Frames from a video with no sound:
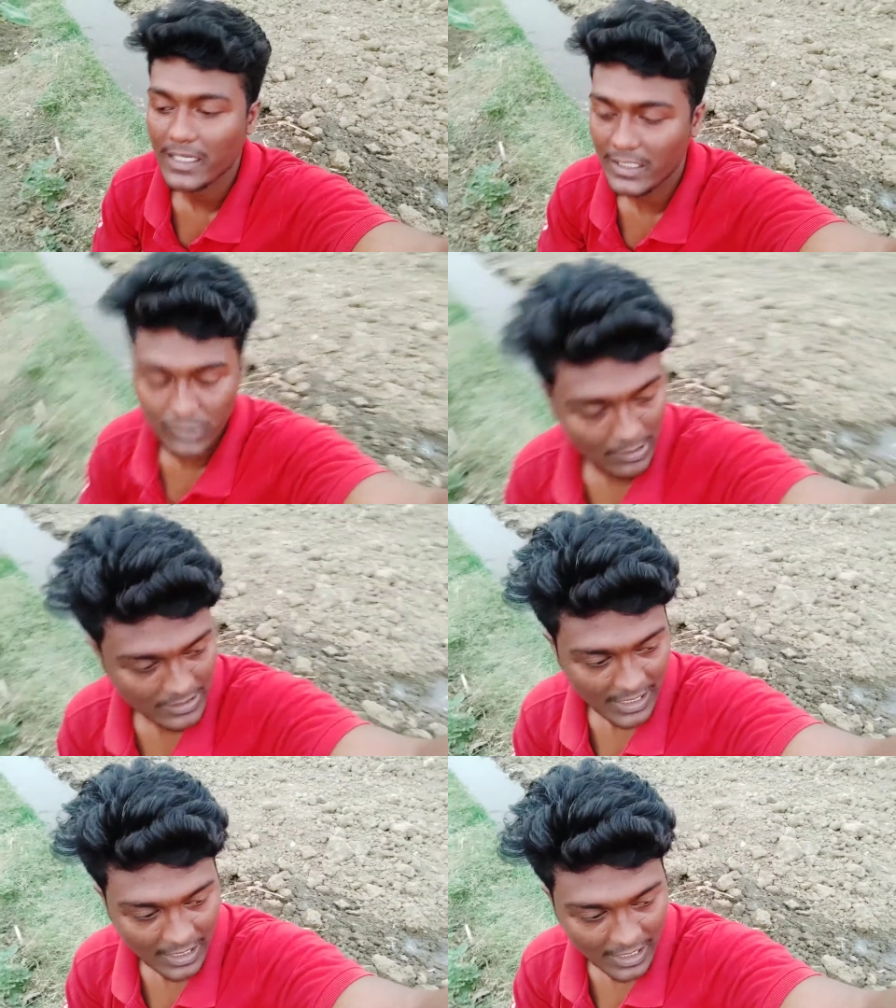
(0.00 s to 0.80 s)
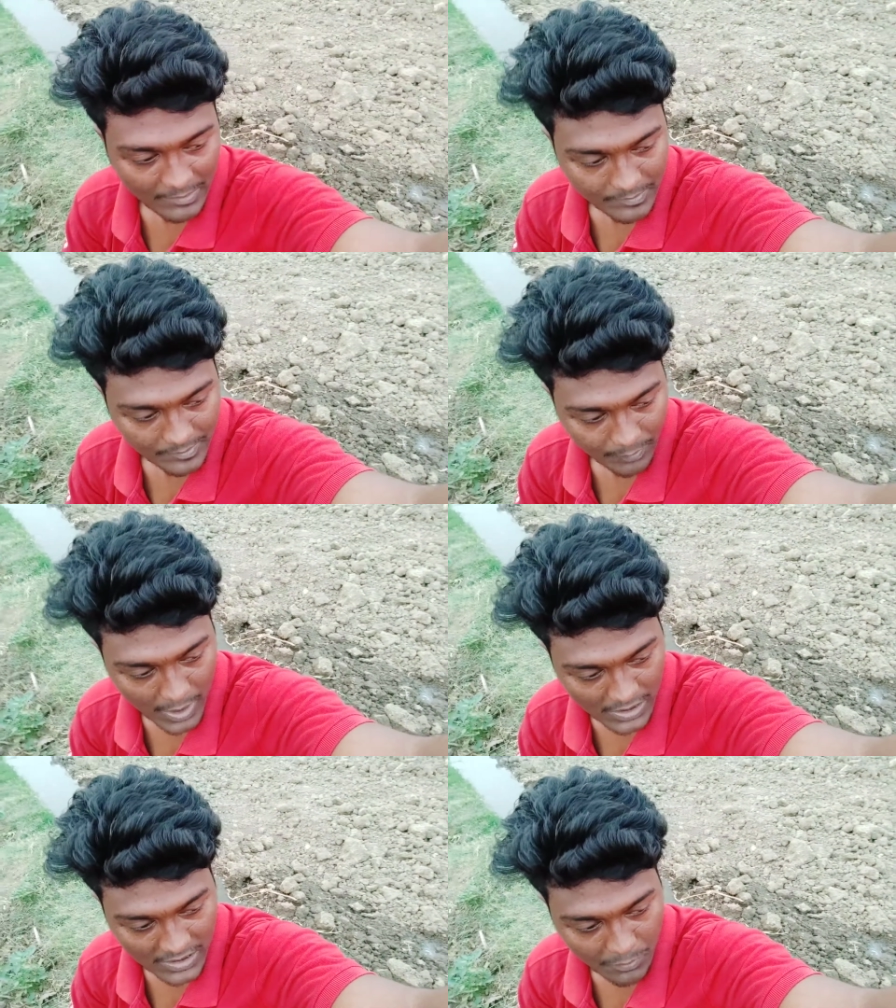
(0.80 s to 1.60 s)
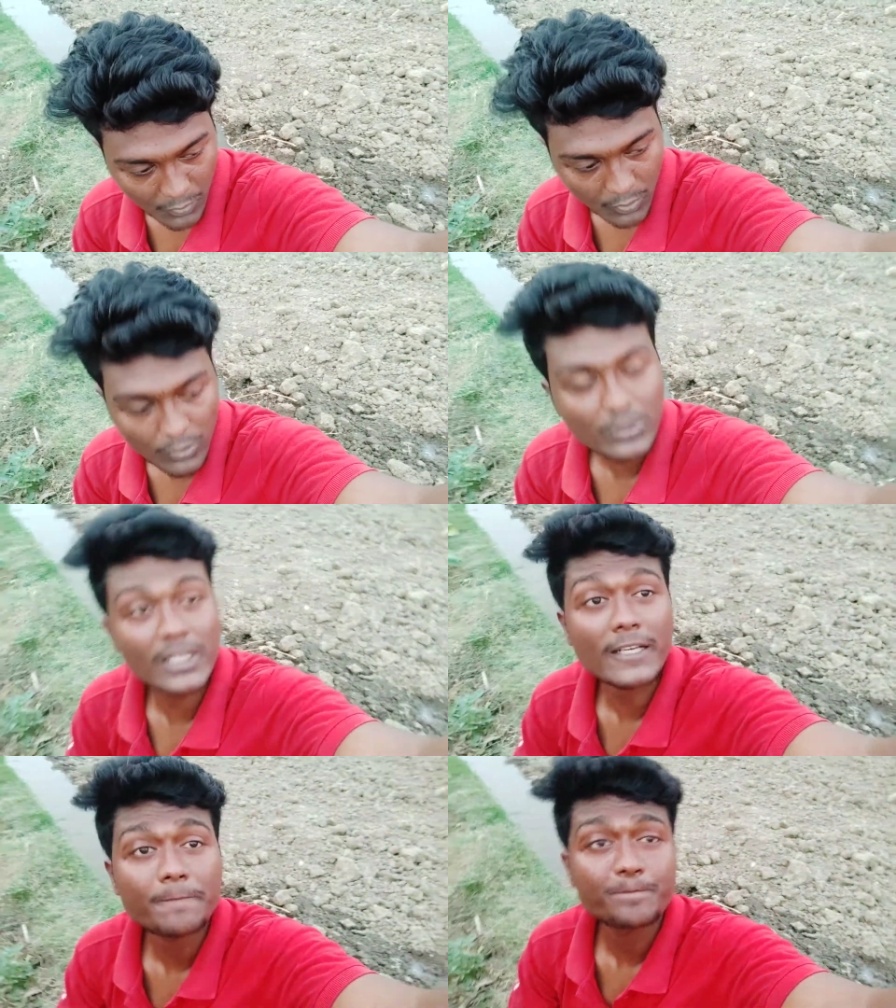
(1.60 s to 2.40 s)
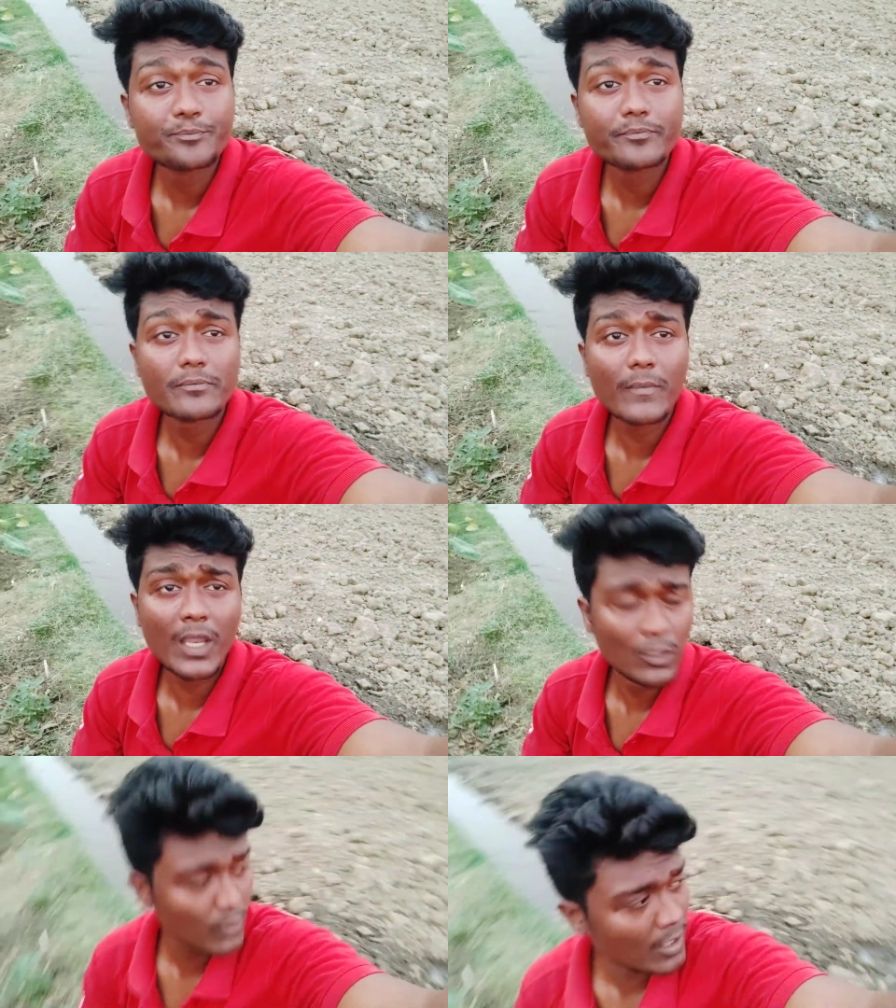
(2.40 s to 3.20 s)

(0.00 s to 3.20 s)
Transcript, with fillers: এই জল ছাড়লাম পাঁচটা পনেরোতে তো